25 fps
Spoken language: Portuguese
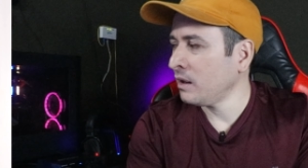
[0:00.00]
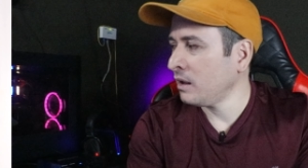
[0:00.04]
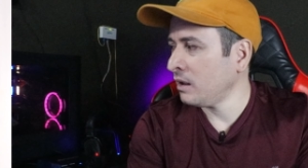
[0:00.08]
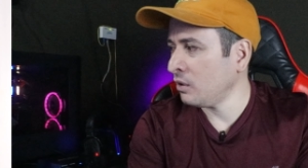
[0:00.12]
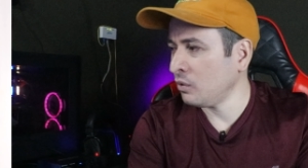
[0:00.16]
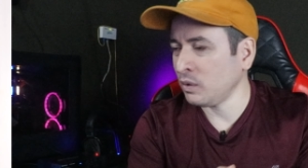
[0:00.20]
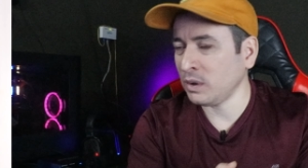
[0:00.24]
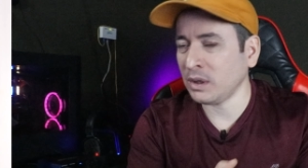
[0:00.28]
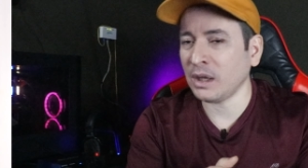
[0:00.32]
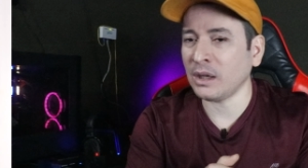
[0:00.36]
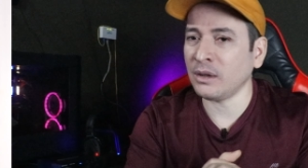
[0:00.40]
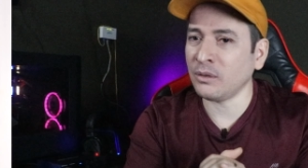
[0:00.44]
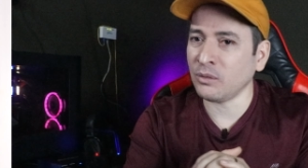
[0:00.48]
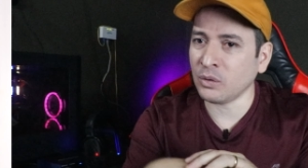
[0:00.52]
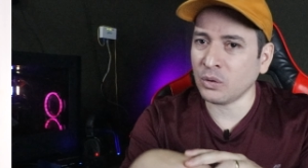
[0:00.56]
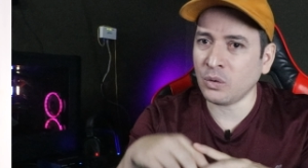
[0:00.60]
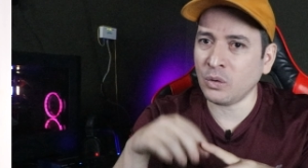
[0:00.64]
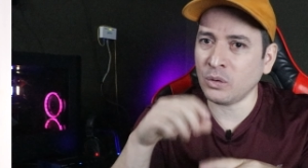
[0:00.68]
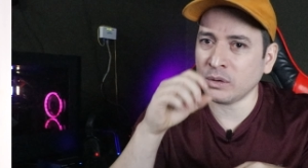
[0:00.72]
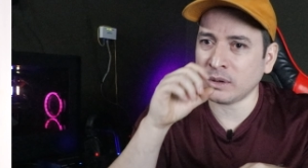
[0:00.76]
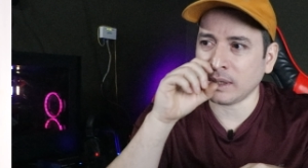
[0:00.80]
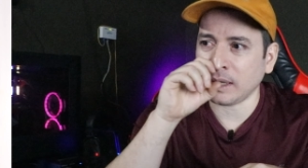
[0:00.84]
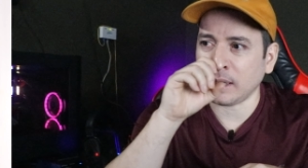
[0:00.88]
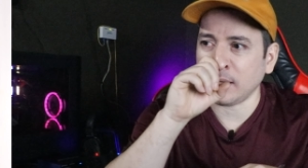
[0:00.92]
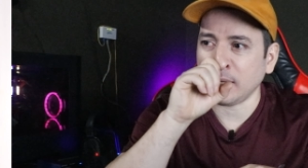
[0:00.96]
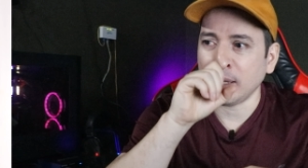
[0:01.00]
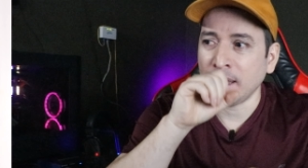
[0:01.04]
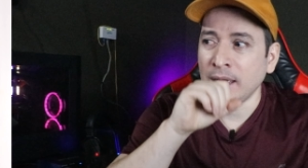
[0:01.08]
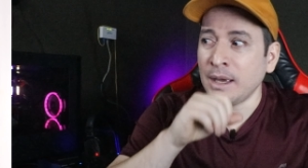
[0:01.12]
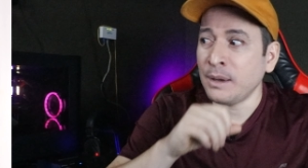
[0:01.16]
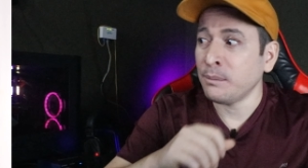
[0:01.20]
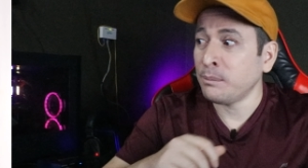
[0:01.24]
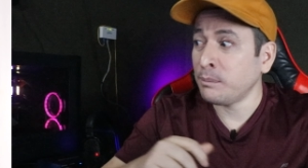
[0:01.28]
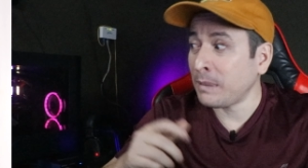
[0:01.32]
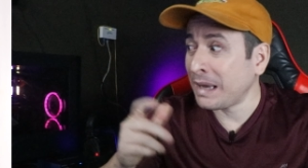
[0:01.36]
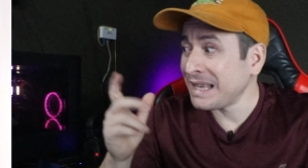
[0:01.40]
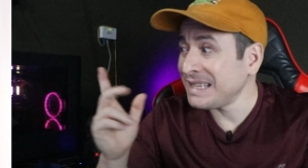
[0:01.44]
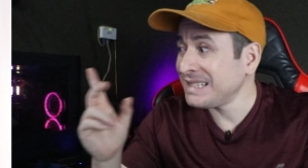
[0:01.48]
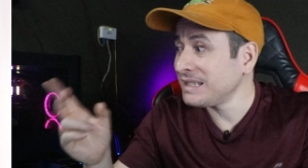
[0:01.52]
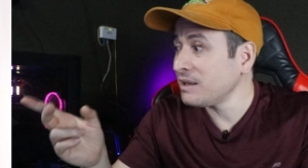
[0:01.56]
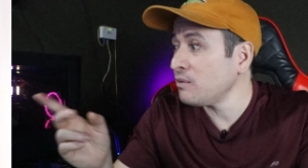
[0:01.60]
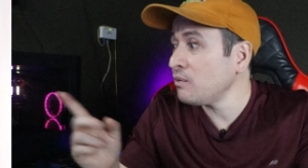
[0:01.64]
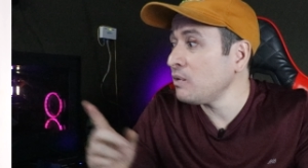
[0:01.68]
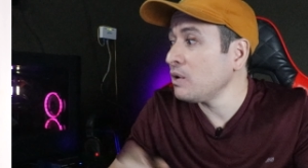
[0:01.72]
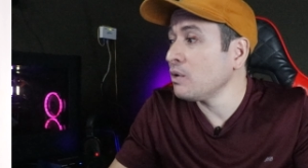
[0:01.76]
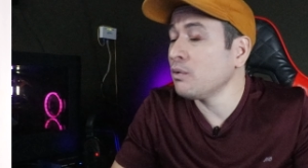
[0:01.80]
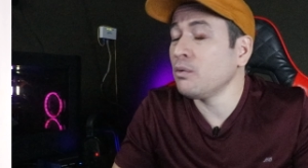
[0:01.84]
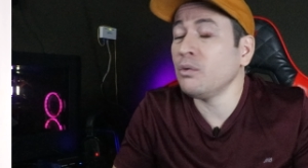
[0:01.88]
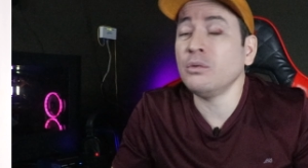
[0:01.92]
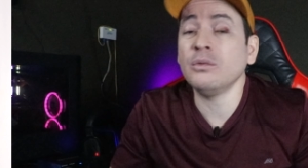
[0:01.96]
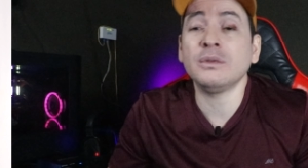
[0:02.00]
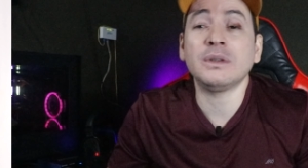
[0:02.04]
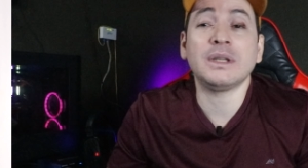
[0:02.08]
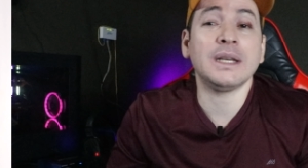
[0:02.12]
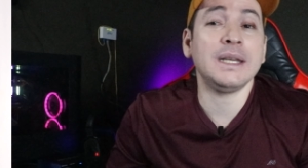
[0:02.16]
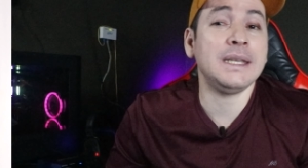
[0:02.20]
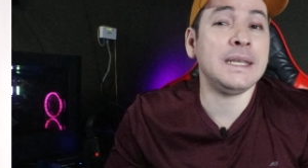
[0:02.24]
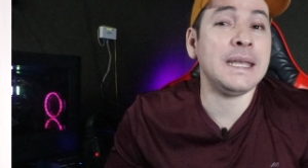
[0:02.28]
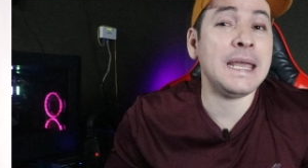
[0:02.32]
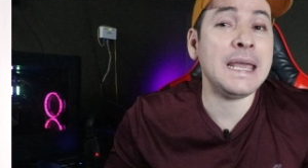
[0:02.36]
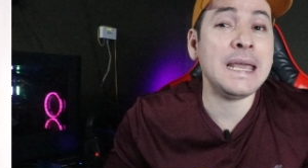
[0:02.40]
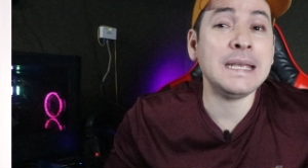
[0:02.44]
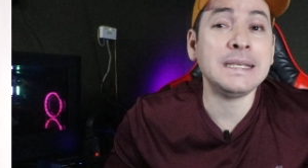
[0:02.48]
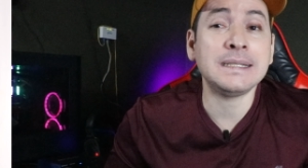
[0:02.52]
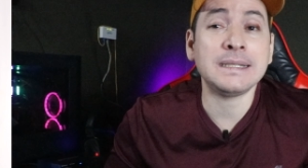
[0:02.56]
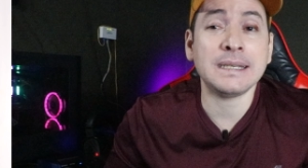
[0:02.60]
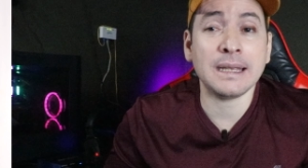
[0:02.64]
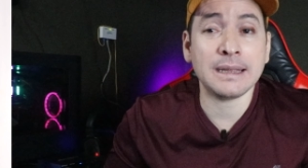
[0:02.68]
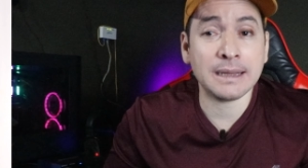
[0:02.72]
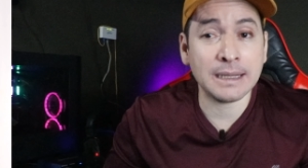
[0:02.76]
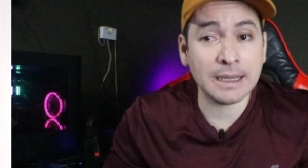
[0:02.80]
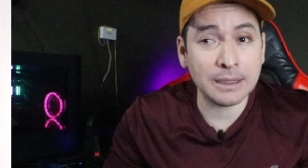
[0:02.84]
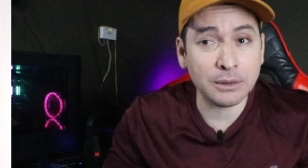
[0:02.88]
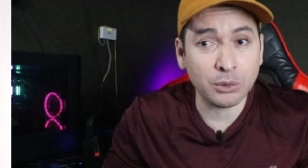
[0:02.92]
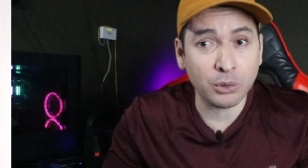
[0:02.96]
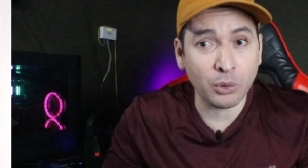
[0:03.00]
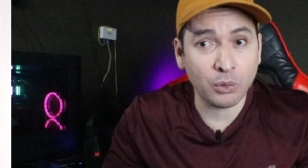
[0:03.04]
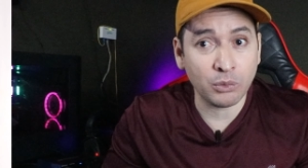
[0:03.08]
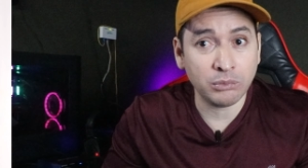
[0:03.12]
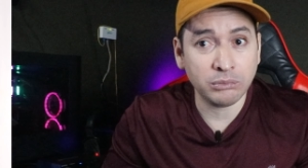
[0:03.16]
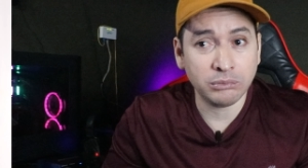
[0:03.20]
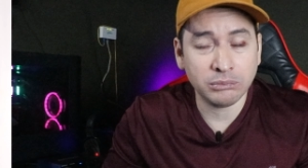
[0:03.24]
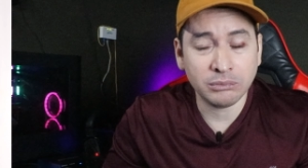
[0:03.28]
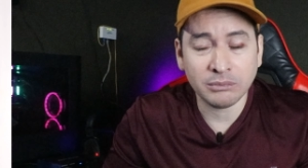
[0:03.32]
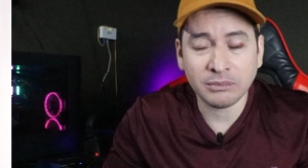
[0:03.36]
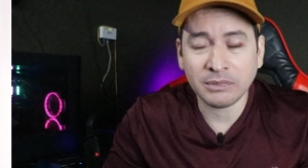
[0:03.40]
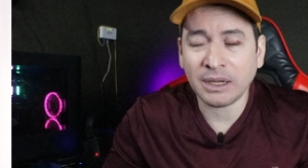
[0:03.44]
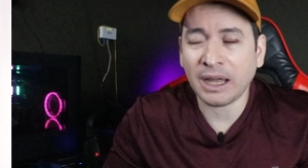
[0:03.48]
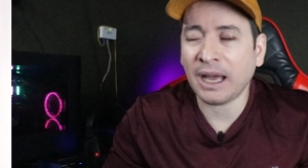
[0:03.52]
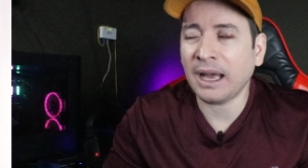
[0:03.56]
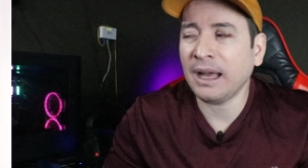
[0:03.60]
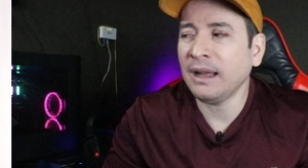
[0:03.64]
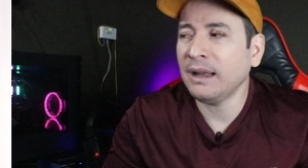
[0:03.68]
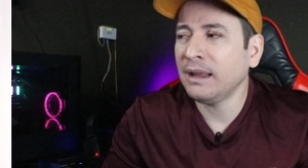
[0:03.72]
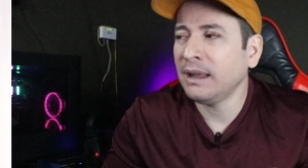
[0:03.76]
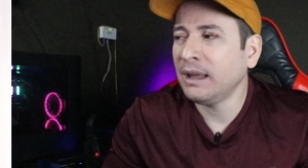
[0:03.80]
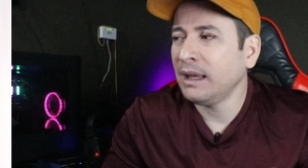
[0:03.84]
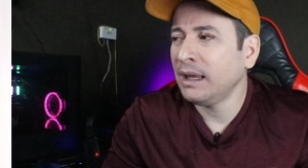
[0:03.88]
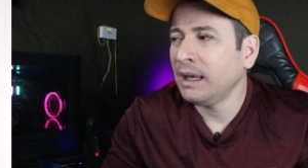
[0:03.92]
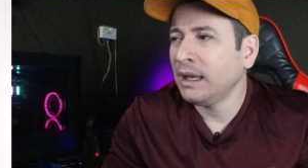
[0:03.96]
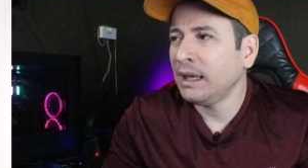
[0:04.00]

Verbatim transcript: Eu ainda não encontrei. Mas eu encontrei esse edredom, tá?